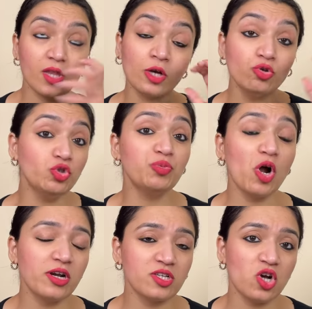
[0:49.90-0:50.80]
कुछ
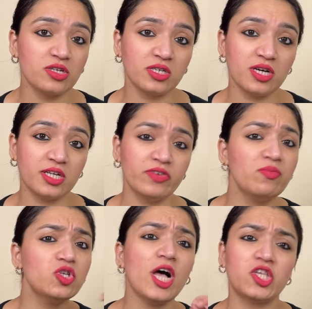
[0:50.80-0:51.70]
प्रोडक्ट्स ऑर्डर करे थे वो
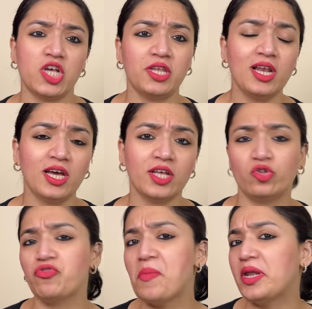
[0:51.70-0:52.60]
मुझे अच्छे नहीं लगे थे
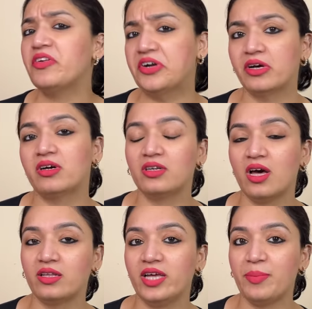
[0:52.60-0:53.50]
तो वो मैंने रिटर्न
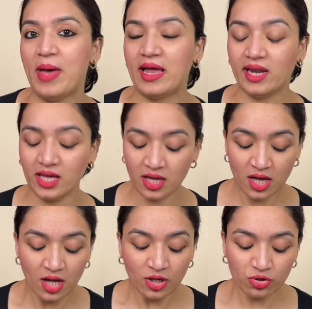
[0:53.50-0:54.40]
कर दिए पहले ही
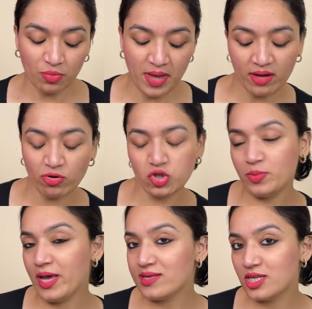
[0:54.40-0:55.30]
तो मैं कुछ
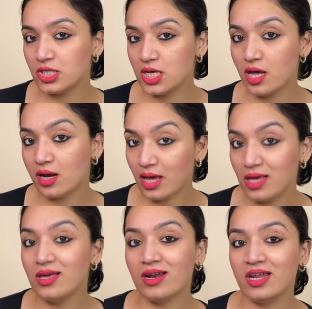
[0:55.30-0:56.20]
भी ऐसा शेयर
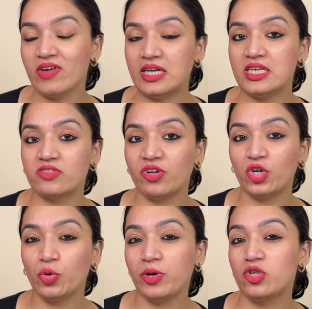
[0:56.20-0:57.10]
नहीं करने वाली इस
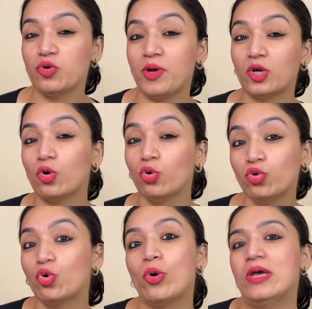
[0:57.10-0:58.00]
वीडियो में जो मेरे को खुद
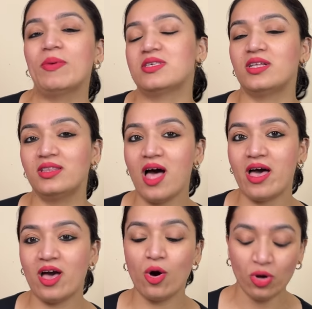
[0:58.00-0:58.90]
को ही पसंद ना
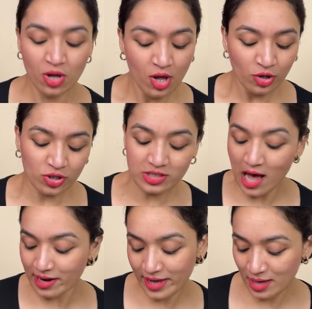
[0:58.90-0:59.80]
आया हो तो सारे ही